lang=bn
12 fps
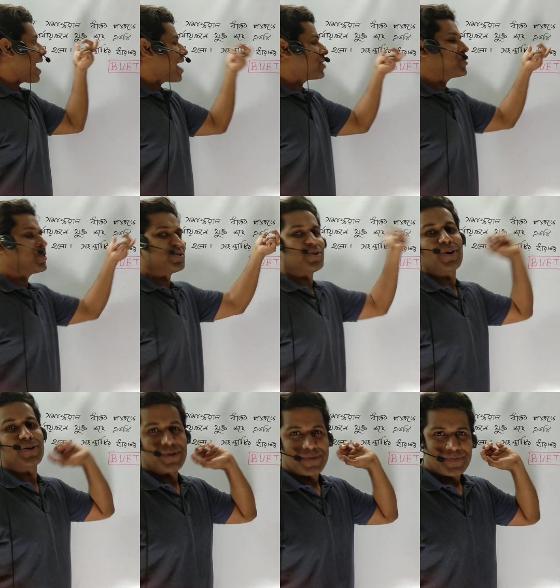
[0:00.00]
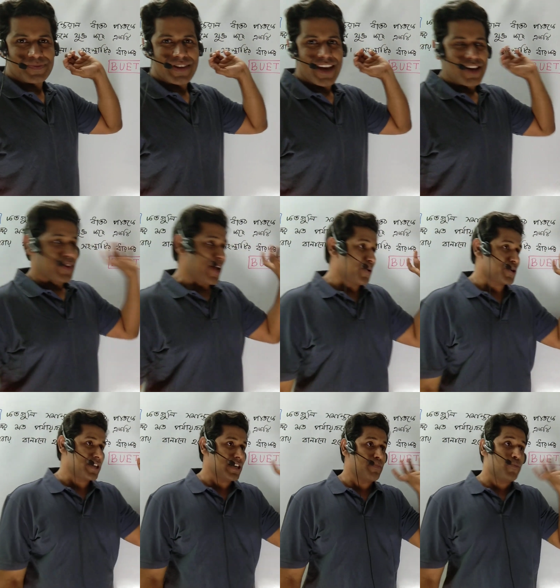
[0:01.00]
ধারকত্ব কত তাই
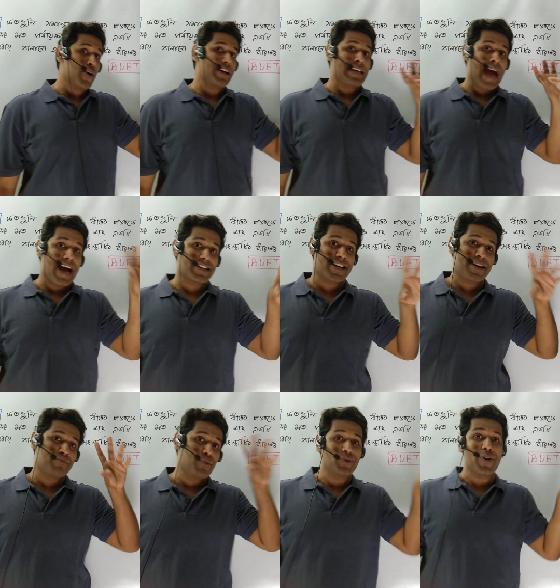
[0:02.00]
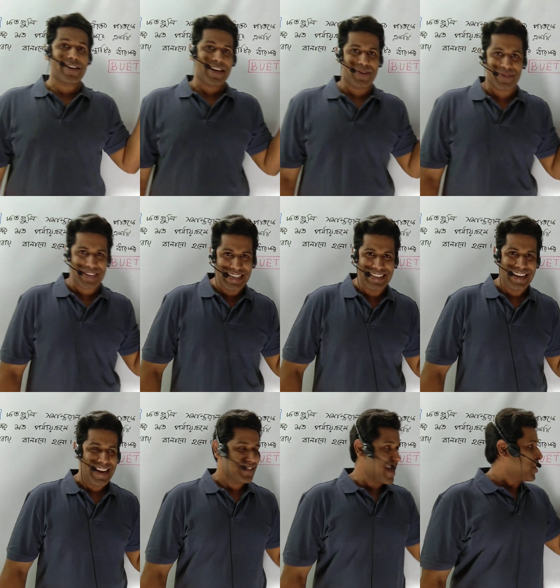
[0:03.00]
কোশ্চেনটা বুয়েটে আসার মতো একটা কোশ্চেন
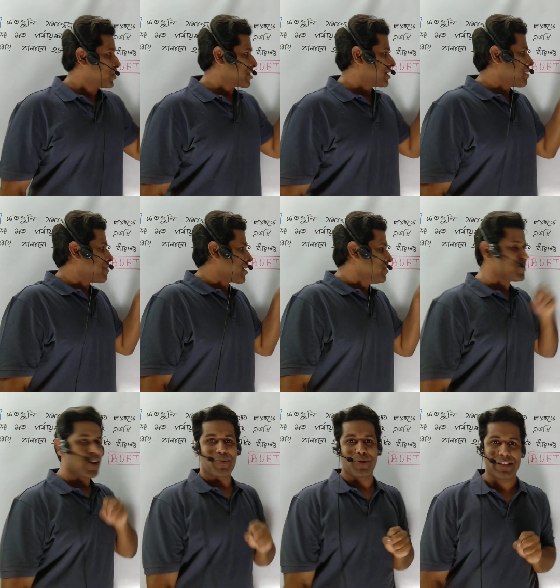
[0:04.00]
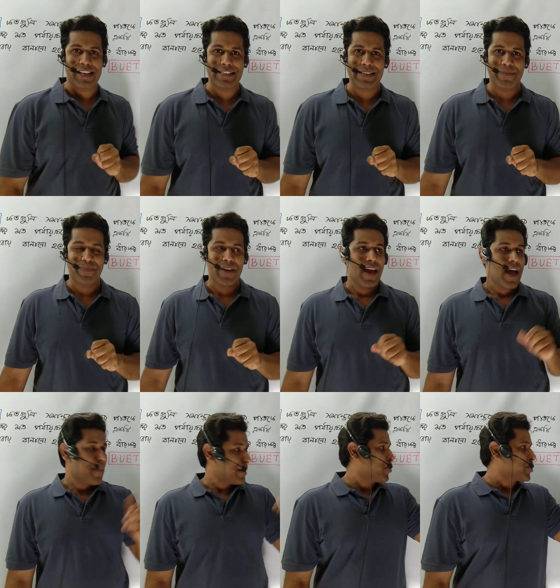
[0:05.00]
তাই এই কোশ্চেন আমরা এখন সলভ করতে যাচ্ছি
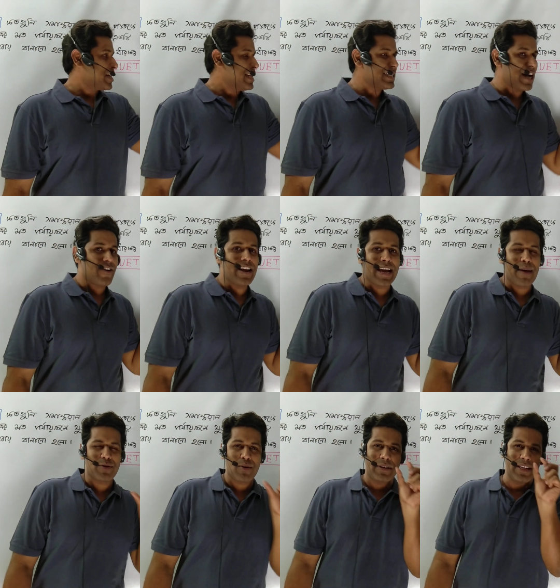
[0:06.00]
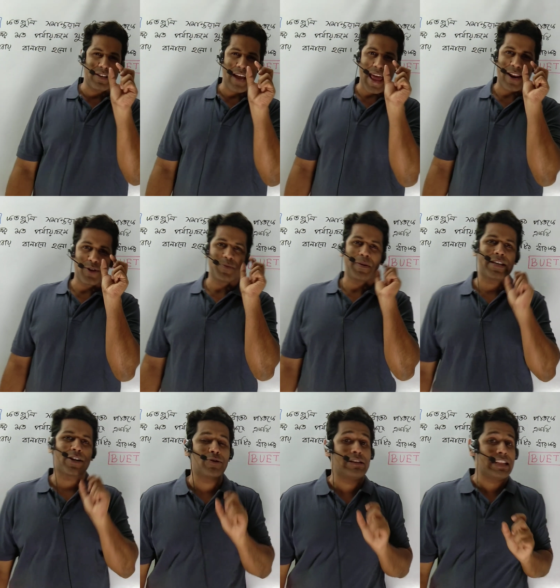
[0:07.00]
বাট এই কোশ্চেনে যাওয়ার আগে আমি তোমাদের অ্যানাউন্সমেন্টটা
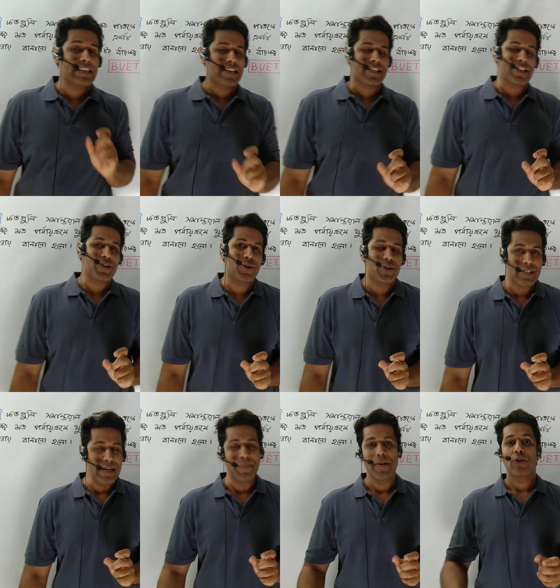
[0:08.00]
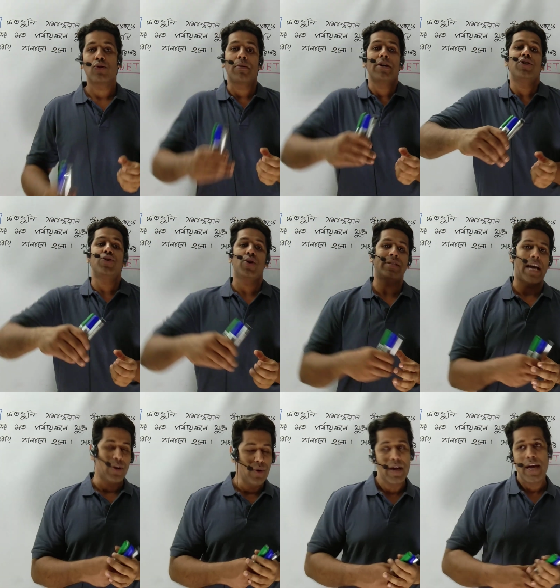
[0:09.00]
একটু দিতে চাই সেটি হলো যে তোমরা নিশ্চয়ই
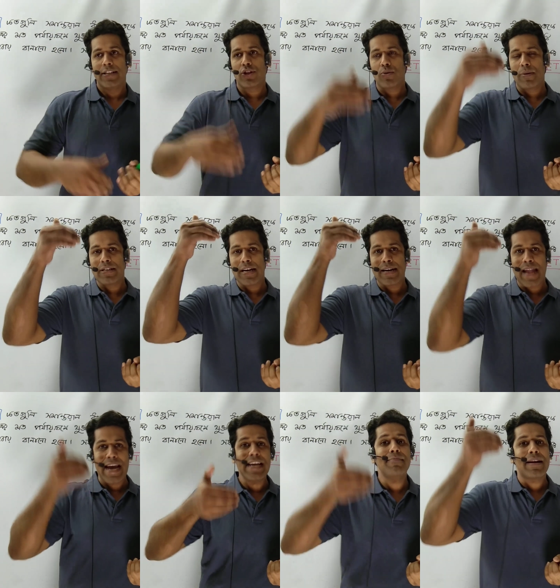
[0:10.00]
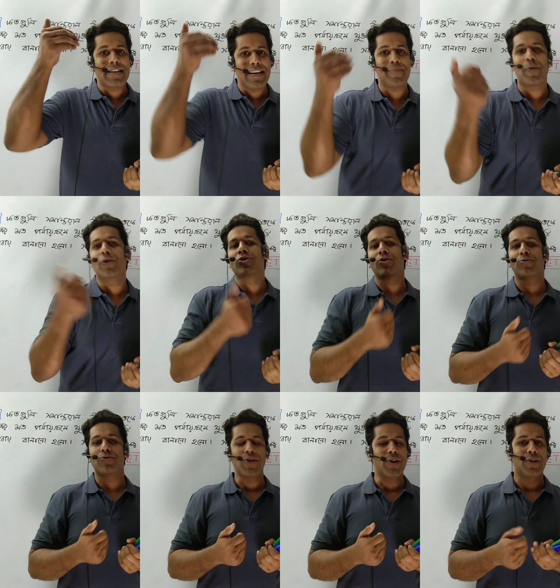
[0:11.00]
জানো যে তোমরা যারা নাইন বা টেনে পড়াশোনা
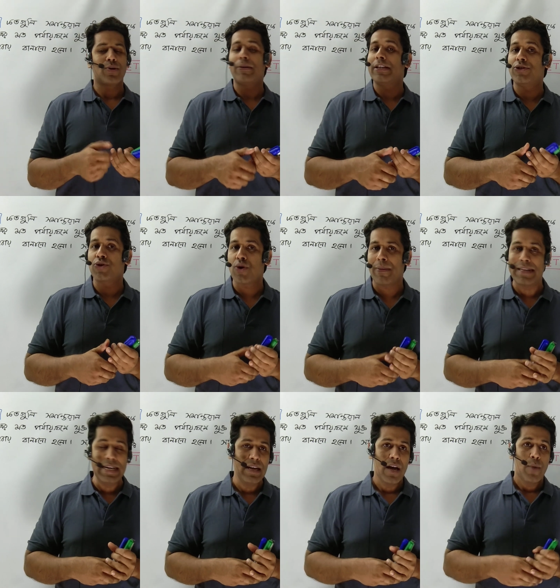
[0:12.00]
করছো তোমাদের জন্য আমাদের